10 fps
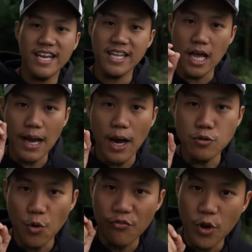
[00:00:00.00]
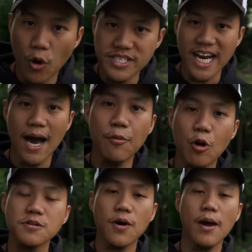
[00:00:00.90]
ยินดีต้อนรับเข้าสู่วิดีโอของซันครับโร
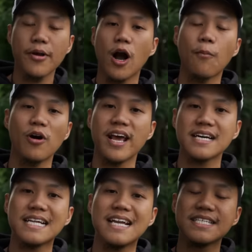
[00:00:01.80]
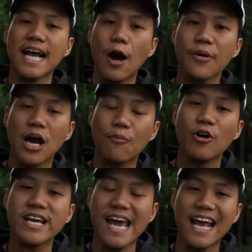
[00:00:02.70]
สองใครเป็นครอบครัวเด็กกับซันและจะก้าวเป็นครอบครั
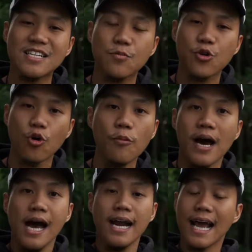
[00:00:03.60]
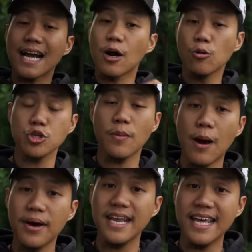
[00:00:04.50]
วที่แข็งแกร่งที่สุดบนยูทูบถ้าเกิดคุณผู้ชม
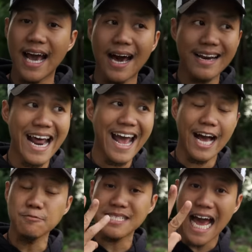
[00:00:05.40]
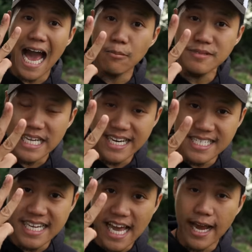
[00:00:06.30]
เข้ามาที่นี่ครั้งแรกครับสามสิ่ง
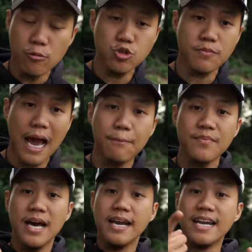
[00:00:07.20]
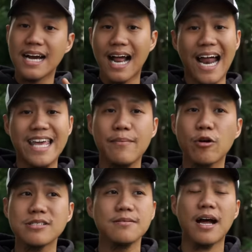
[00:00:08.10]
ที่ซันอยากให้คุณผู้ชมทำหนึ่งใครยังไม่
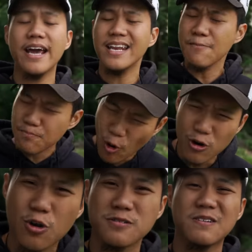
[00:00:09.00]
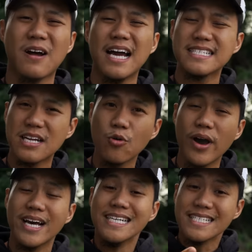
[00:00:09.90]
กดซับสไครต์ได้โปรดกดซับสไครต์ให้ซันด้
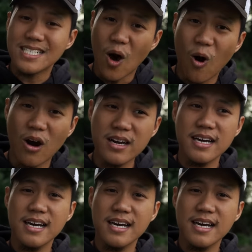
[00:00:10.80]
วยสอง